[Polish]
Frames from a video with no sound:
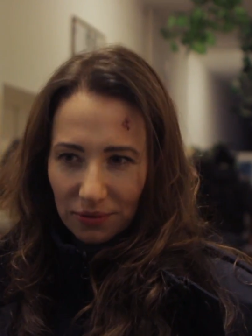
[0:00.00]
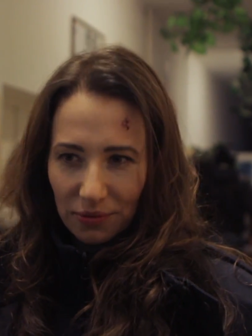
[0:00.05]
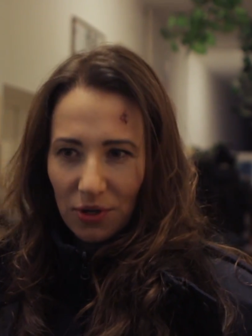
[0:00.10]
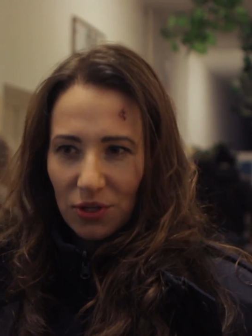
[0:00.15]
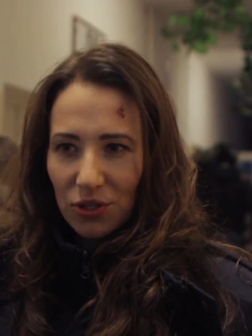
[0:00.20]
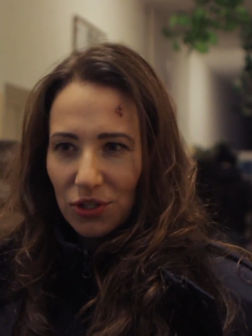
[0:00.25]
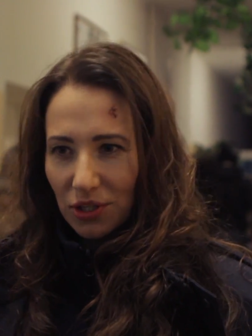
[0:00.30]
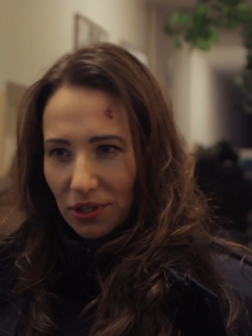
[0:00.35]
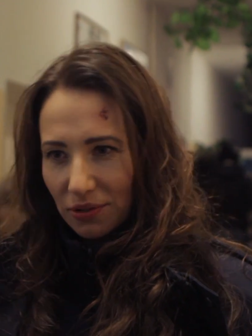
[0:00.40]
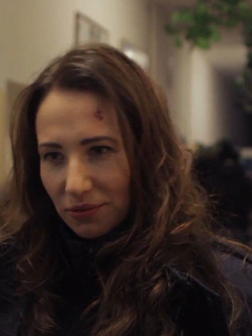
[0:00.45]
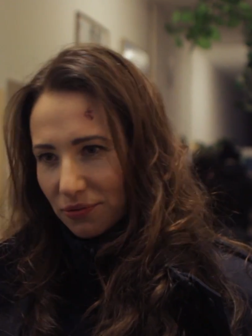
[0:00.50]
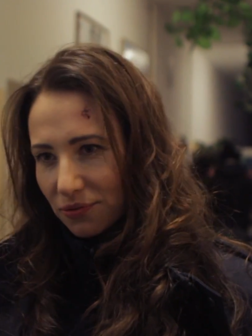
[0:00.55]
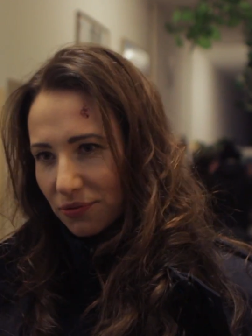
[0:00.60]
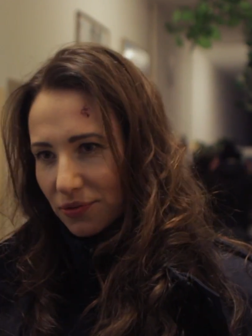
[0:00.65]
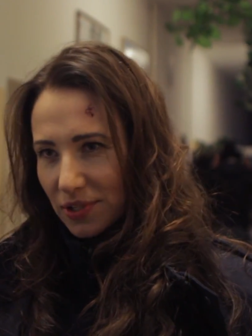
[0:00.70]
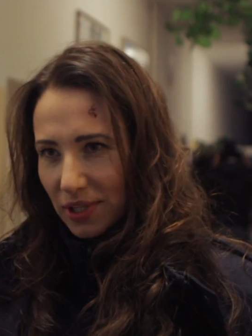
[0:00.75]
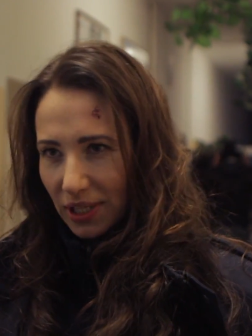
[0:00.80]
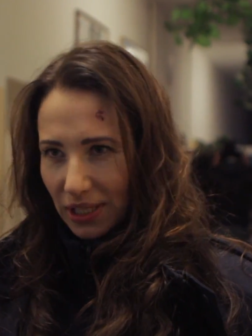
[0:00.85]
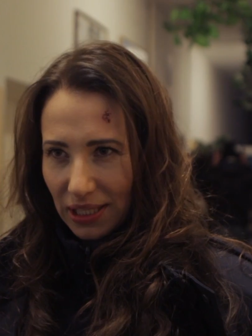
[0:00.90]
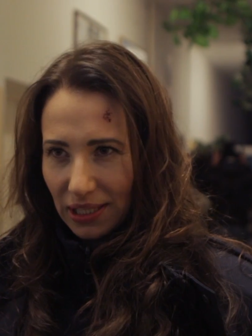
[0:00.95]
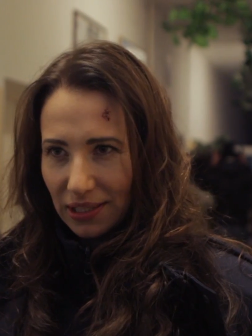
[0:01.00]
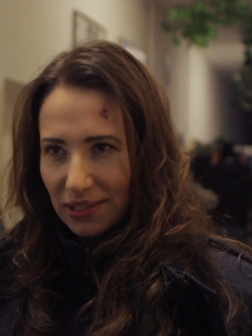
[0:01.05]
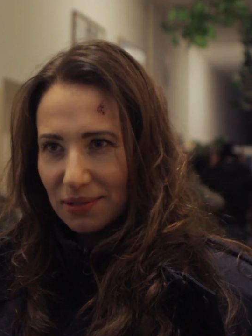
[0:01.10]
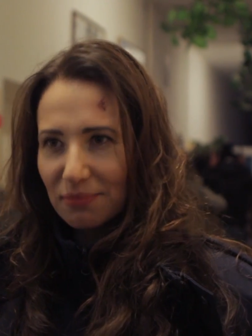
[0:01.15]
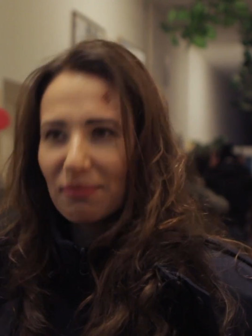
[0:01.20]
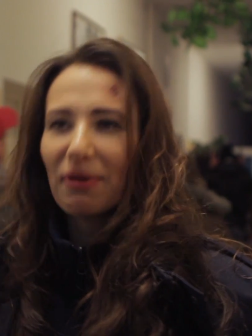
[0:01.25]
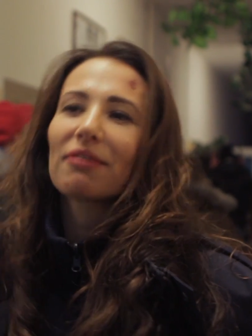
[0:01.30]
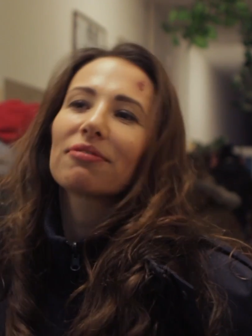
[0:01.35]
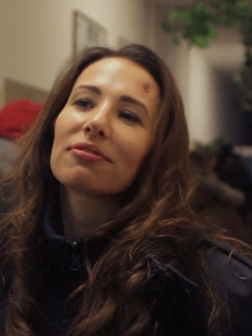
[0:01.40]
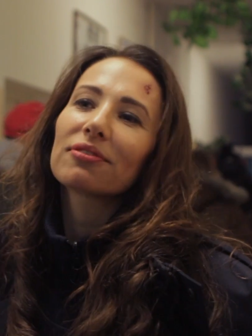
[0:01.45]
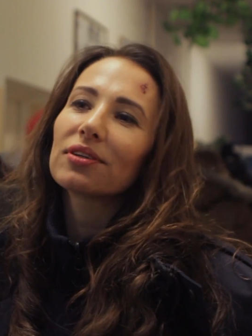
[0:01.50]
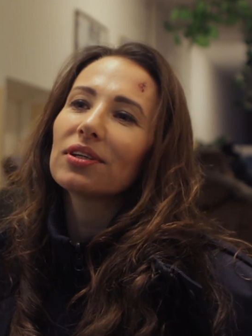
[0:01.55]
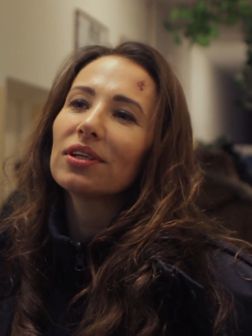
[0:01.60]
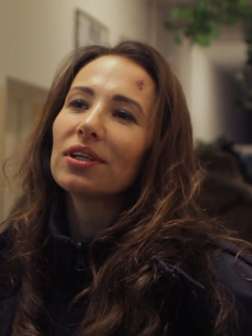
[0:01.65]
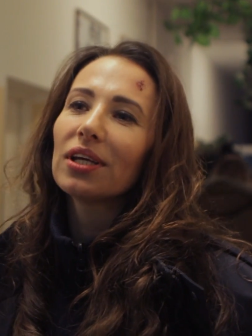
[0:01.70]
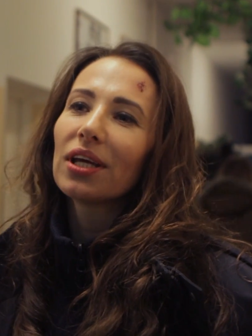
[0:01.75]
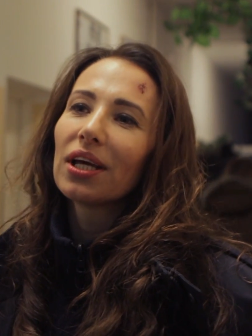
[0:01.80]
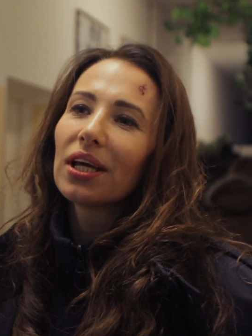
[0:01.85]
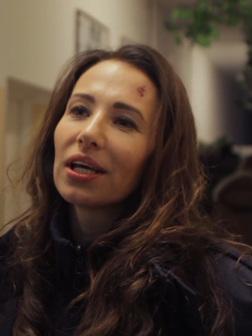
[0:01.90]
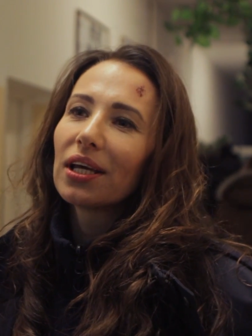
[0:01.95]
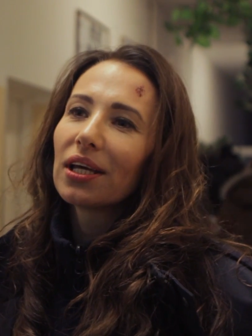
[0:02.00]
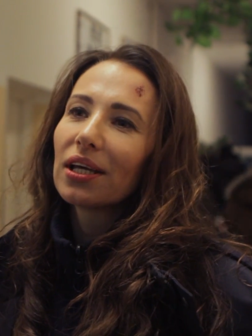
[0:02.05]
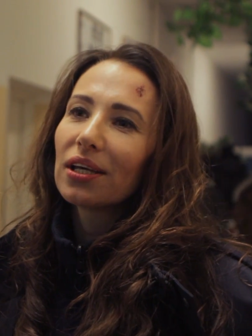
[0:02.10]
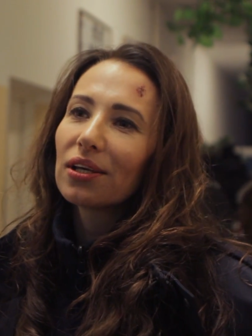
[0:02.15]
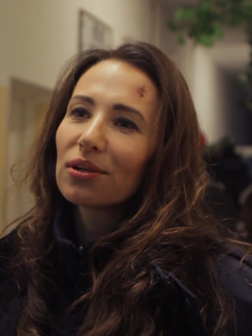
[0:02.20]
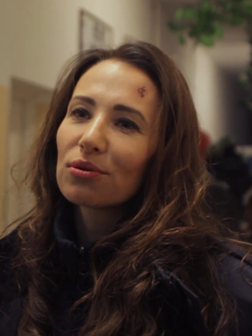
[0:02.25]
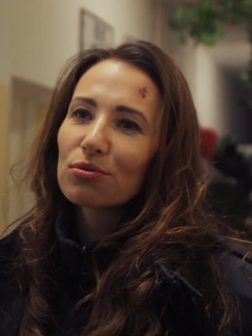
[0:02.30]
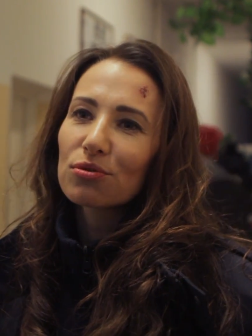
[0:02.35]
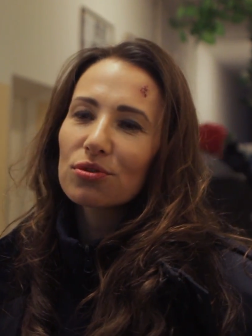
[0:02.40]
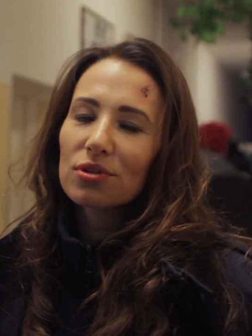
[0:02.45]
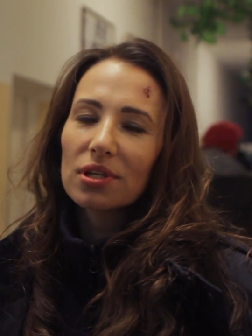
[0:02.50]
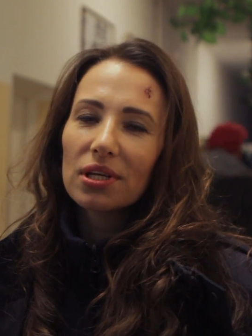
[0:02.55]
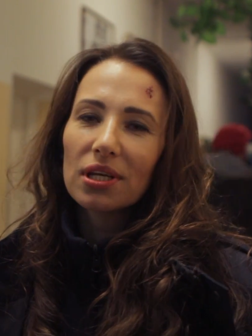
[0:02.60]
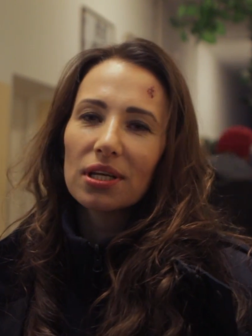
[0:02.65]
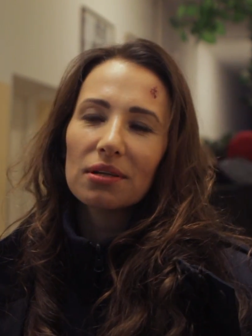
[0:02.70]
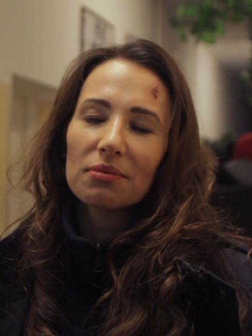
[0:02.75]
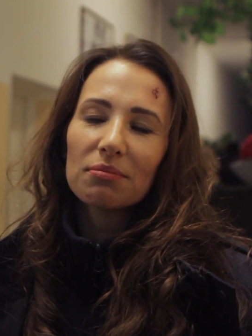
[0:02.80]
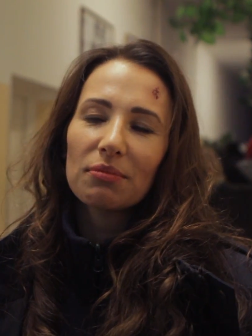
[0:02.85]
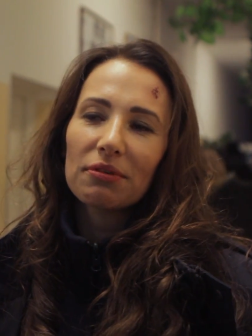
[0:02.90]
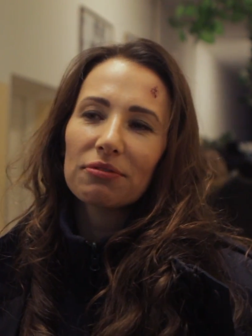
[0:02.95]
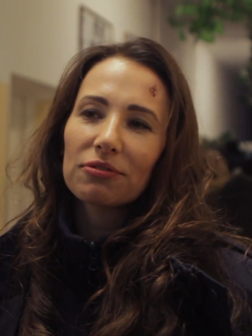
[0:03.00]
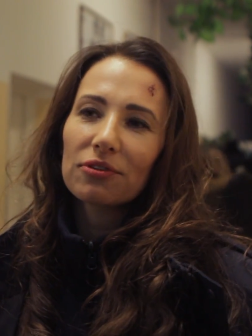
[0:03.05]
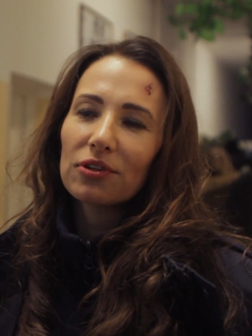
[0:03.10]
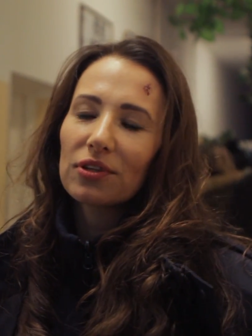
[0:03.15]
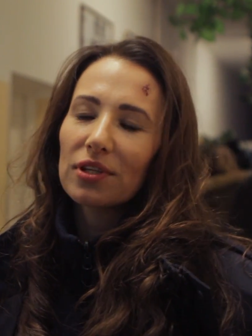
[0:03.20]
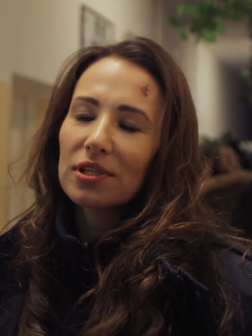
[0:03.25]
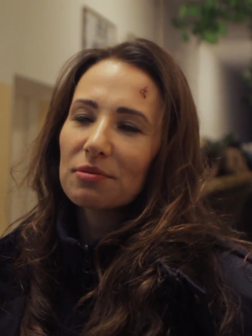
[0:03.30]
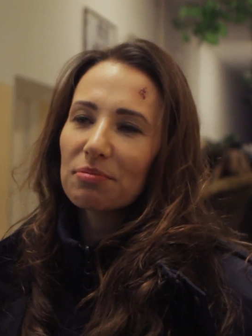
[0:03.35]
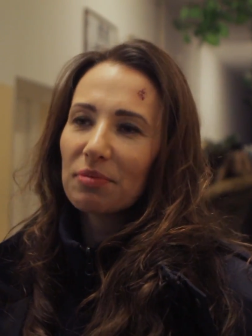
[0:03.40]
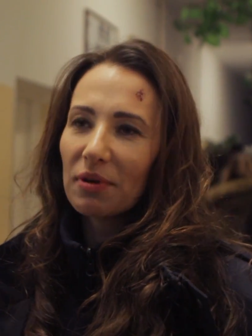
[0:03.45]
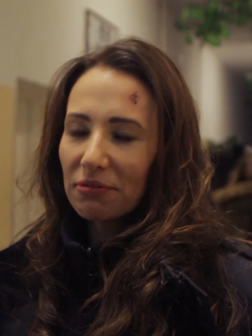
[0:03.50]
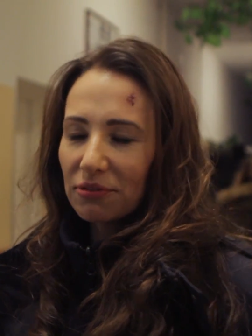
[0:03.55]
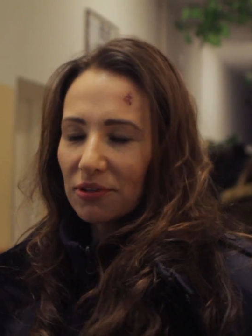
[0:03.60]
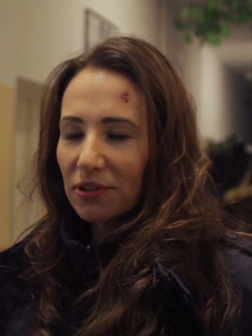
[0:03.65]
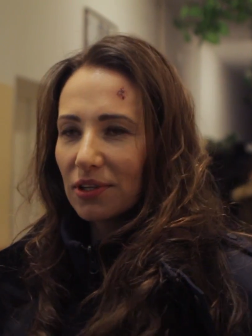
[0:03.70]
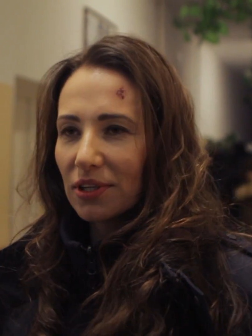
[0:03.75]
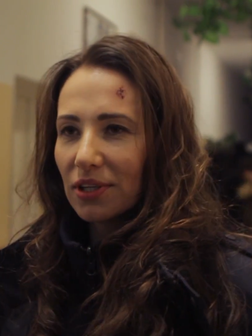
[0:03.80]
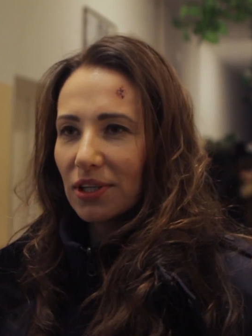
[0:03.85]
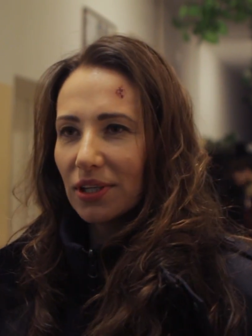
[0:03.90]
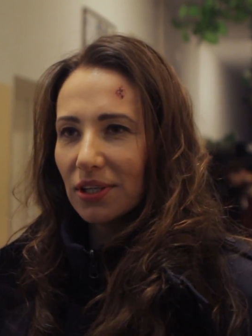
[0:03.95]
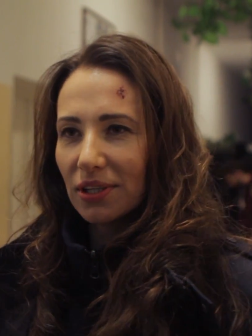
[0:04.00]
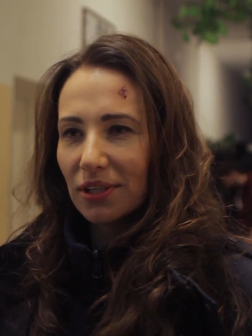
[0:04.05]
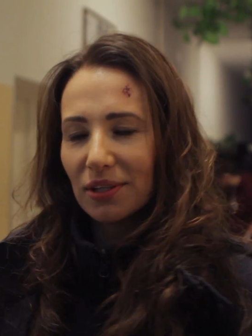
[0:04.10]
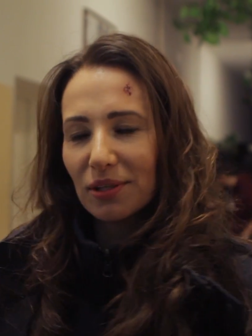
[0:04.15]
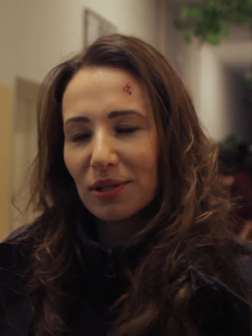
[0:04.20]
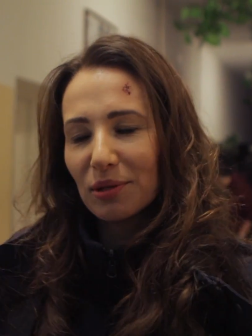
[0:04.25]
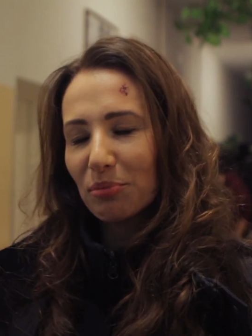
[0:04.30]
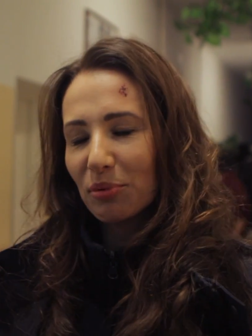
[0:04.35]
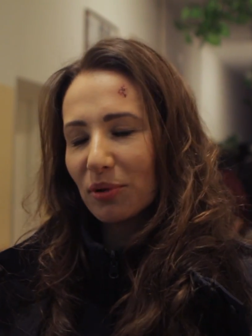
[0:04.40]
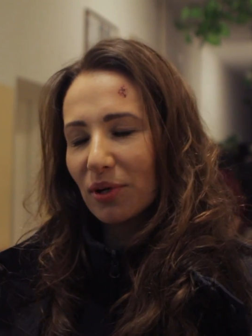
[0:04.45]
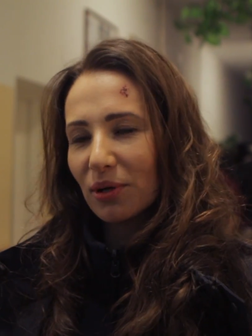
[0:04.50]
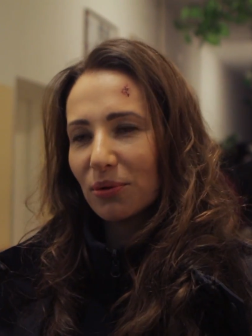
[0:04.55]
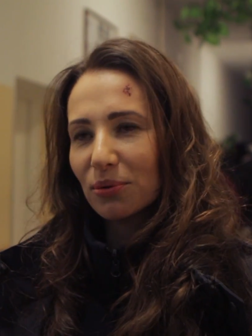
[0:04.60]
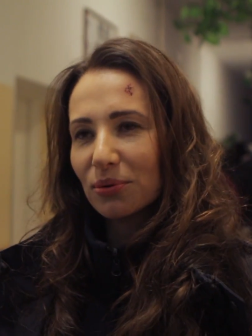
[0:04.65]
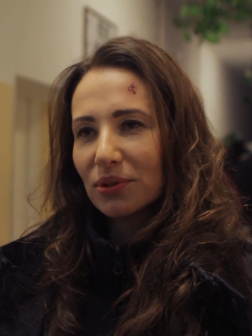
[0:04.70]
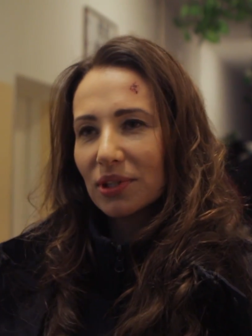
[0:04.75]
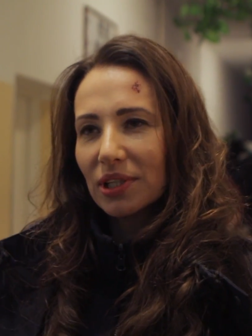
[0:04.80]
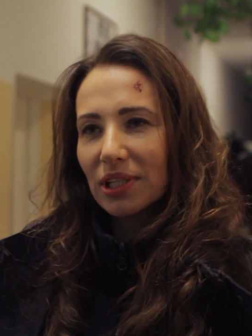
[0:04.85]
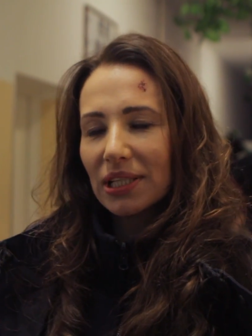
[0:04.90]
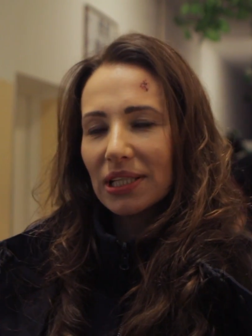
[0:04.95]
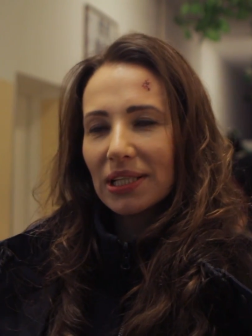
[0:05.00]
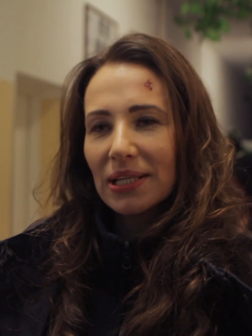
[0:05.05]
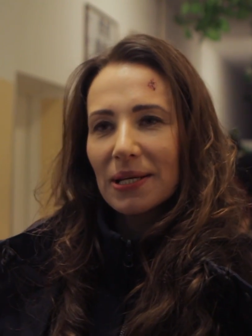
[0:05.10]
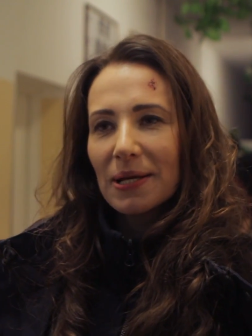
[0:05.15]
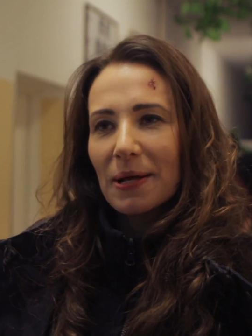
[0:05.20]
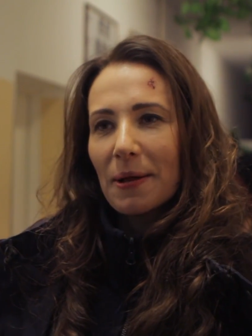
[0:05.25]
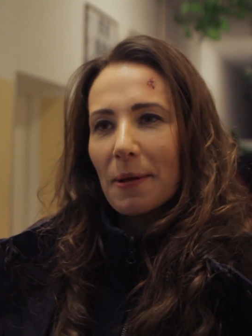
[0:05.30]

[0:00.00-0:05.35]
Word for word: właśnie w sekrety mafii i różne mafijne sprawki i, i porachunki.